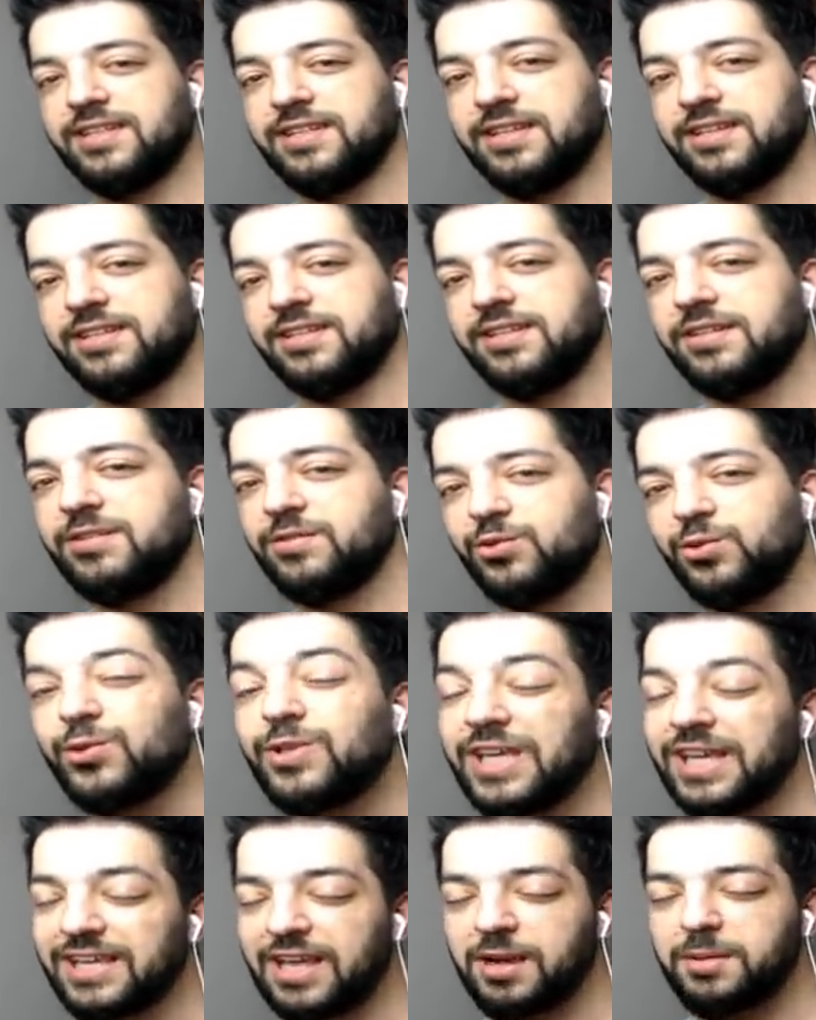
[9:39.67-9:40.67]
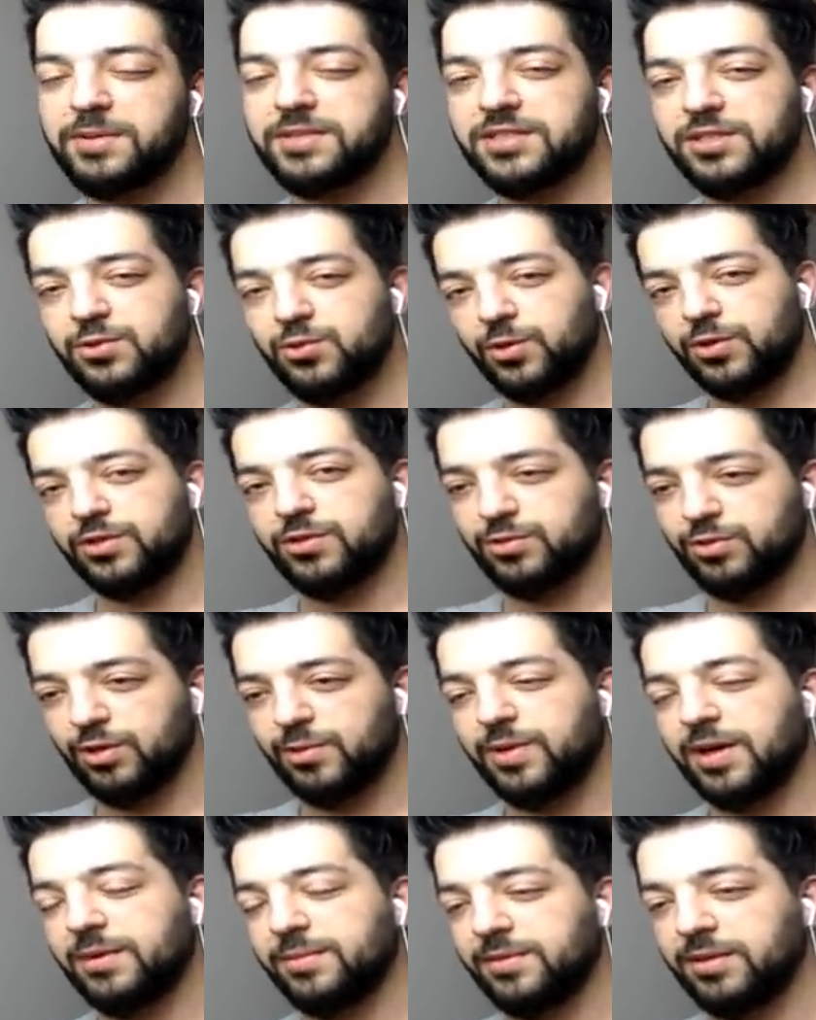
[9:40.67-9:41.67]
nedir? Türkiye gelmesini çok
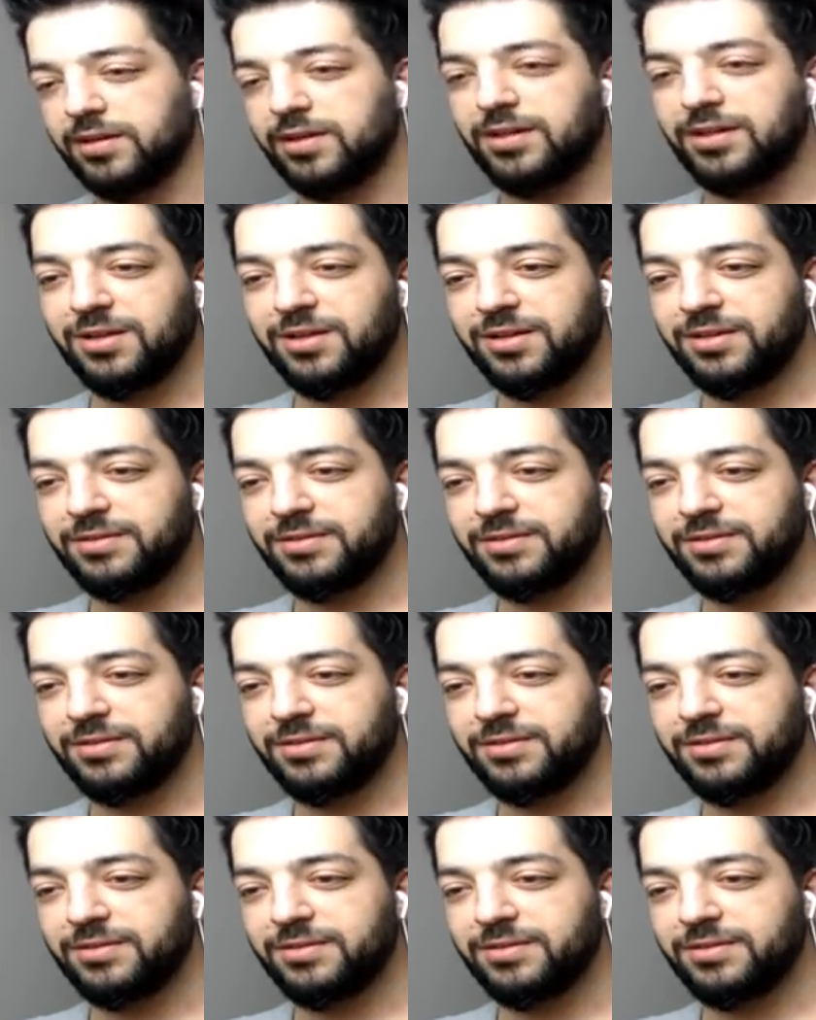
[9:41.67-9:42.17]
istiyorum harbiden.